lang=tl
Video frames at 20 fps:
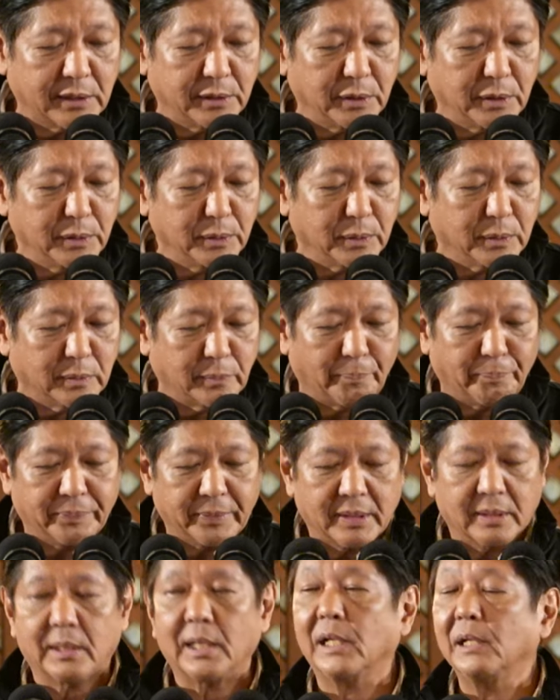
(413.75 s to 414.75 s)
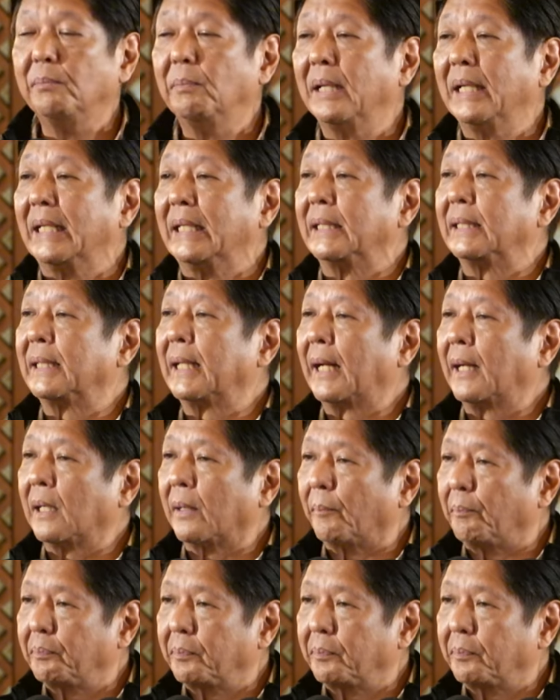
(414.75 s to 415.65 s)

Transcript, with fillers: ninyo dahil maliit lang.